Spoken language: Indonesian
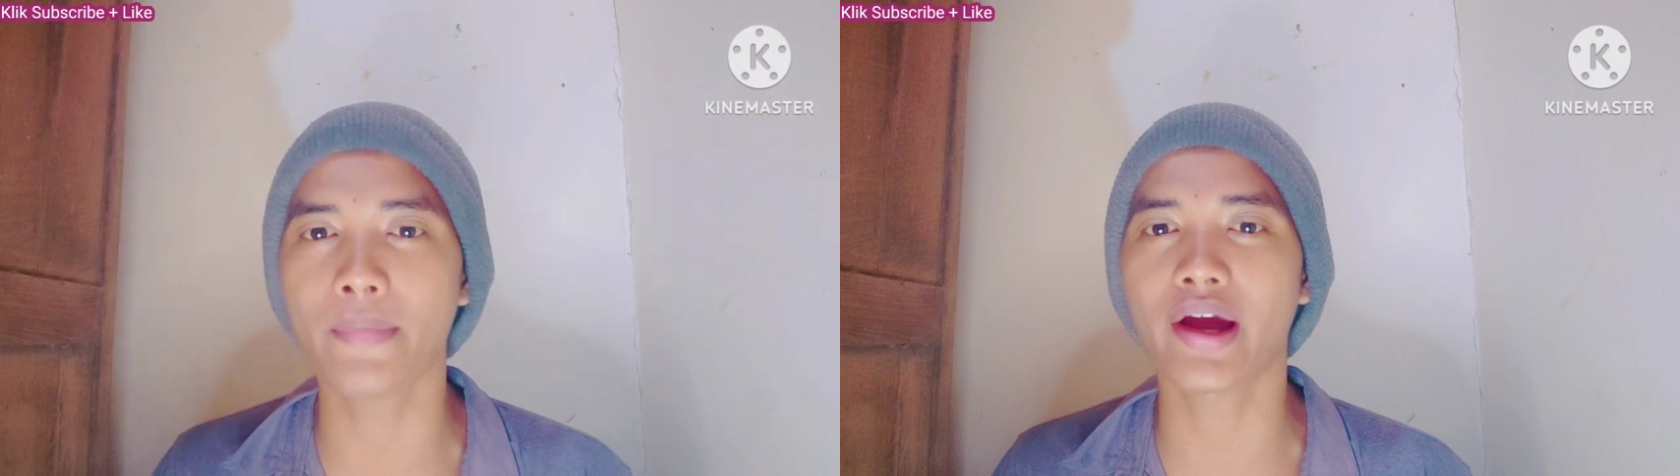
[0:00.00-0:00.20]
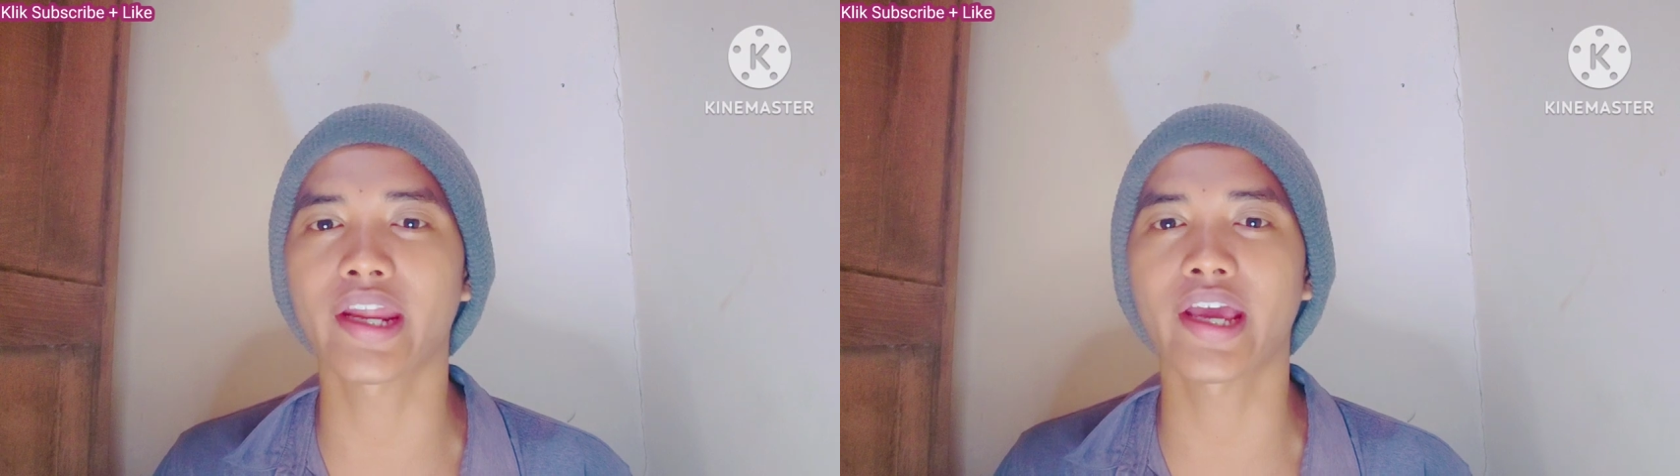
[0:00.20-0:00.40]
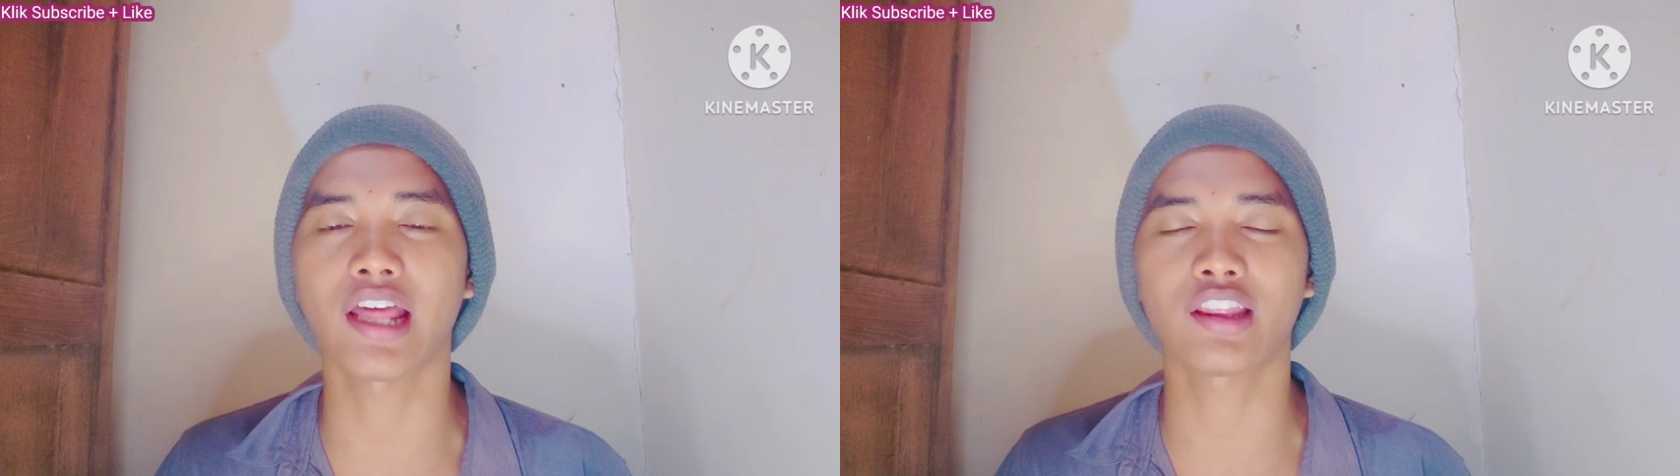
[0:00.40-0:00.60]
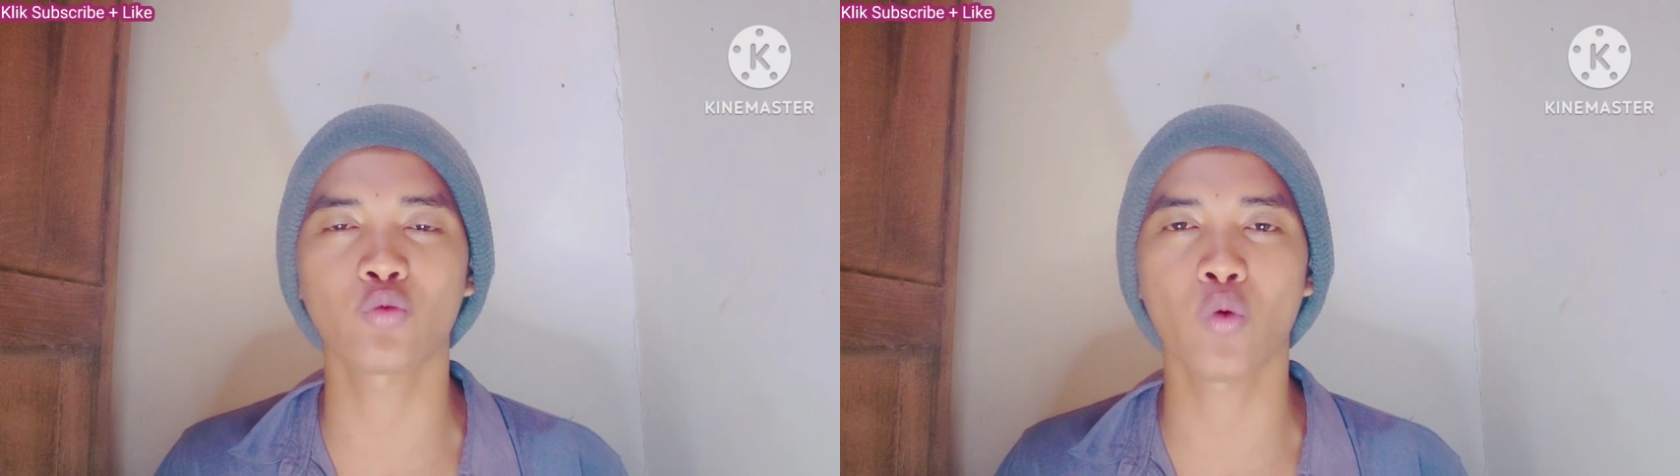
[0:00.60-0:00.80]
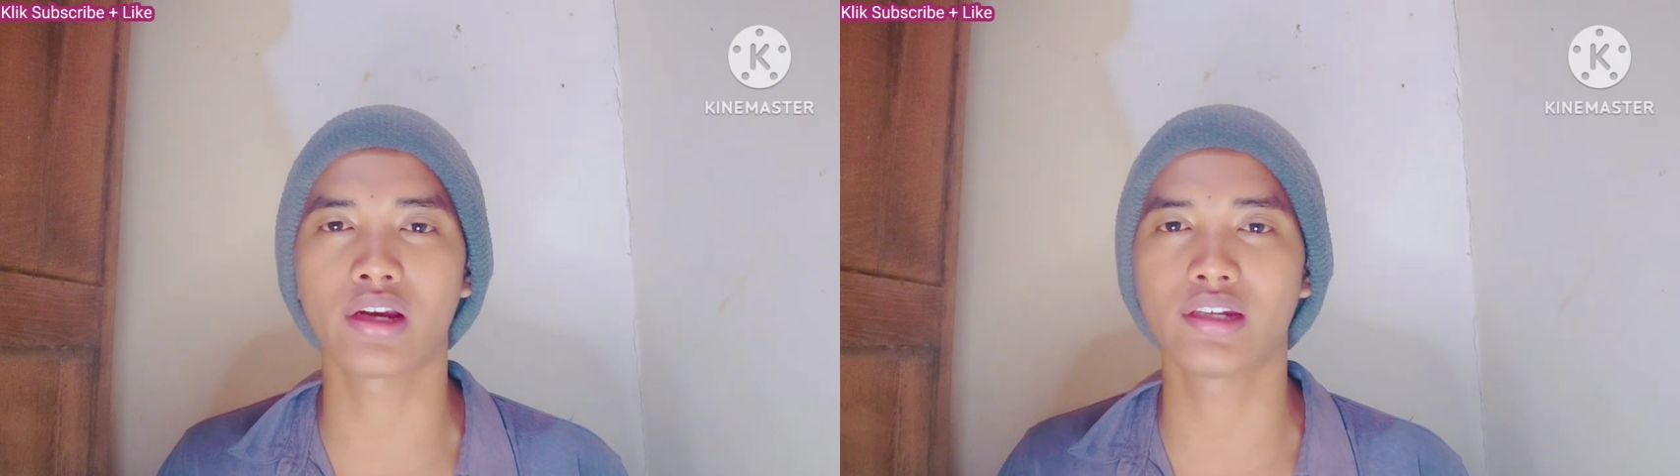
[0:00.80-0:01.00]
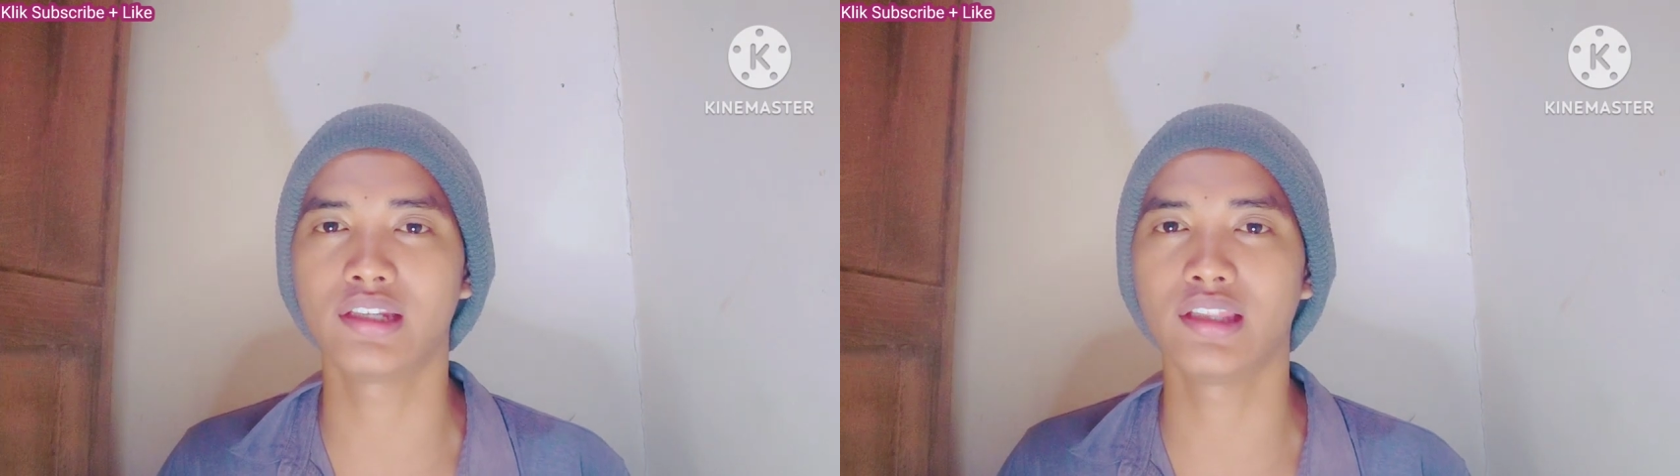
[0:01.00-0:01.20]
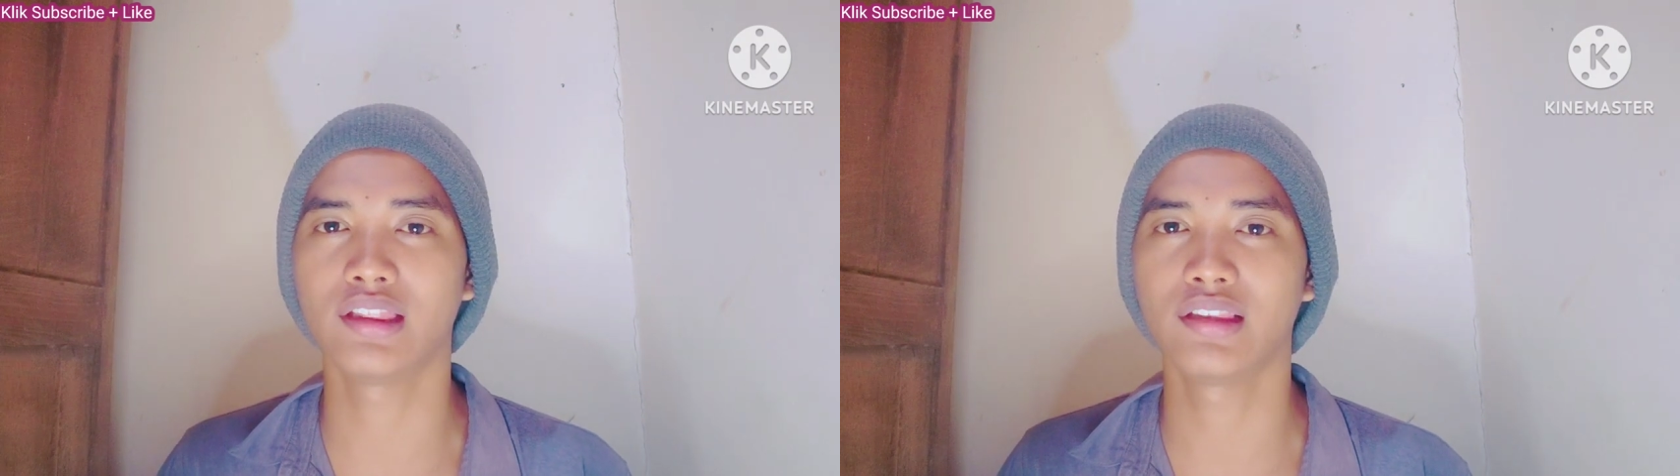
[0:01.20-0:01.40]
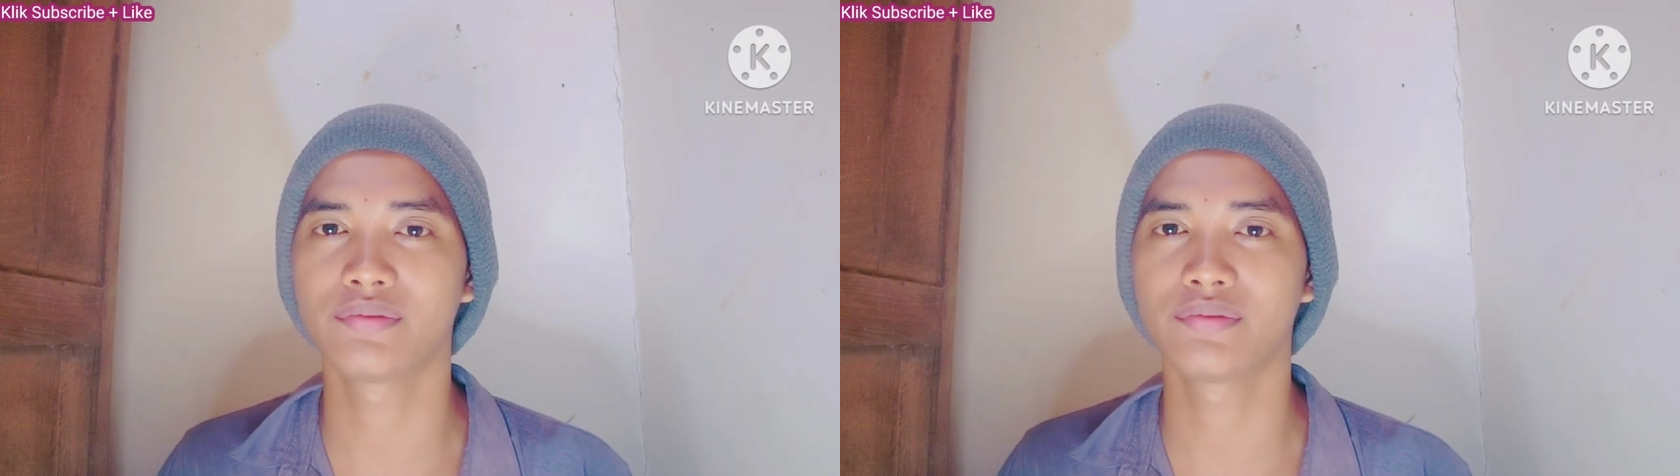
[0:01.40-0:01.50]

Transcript: mengenai Ratu Adil